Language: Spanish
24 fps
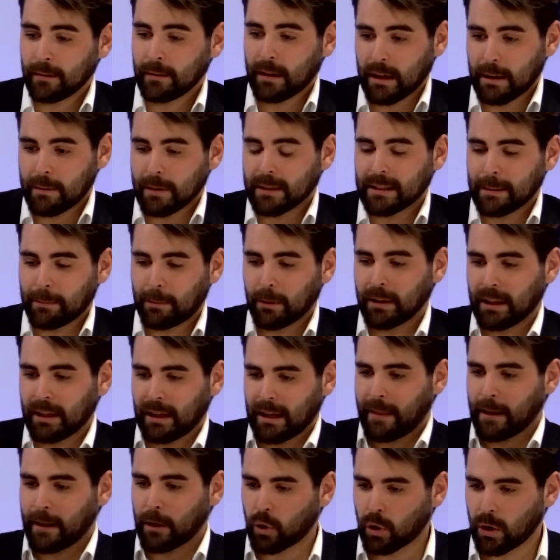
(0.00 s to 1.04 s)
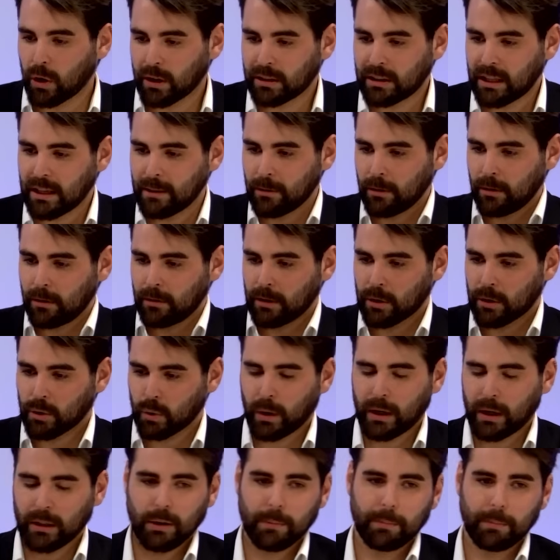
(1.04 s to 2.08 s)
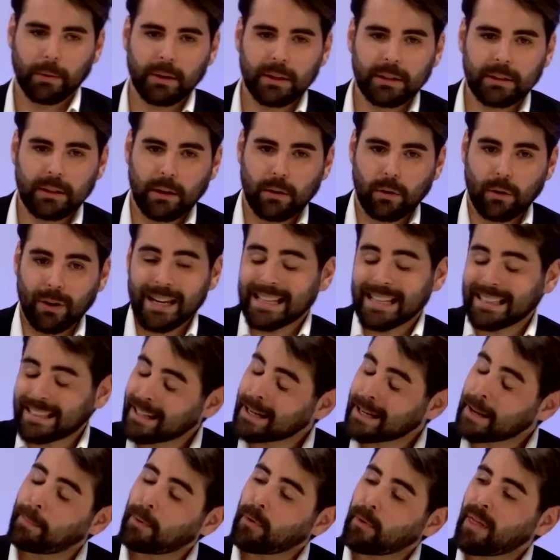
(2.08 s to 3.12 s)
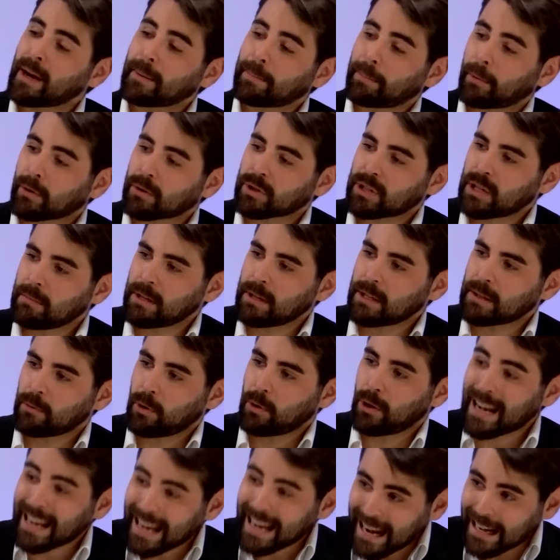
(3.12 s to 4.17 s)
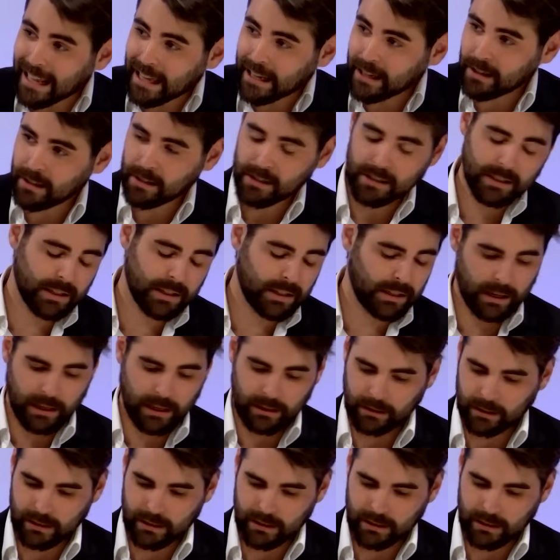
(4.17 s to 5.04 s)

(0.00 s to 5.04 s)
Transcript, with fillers: la libertad política del colectivo, del sujeto político, y tiene poder por sí mismo, la ley, sin,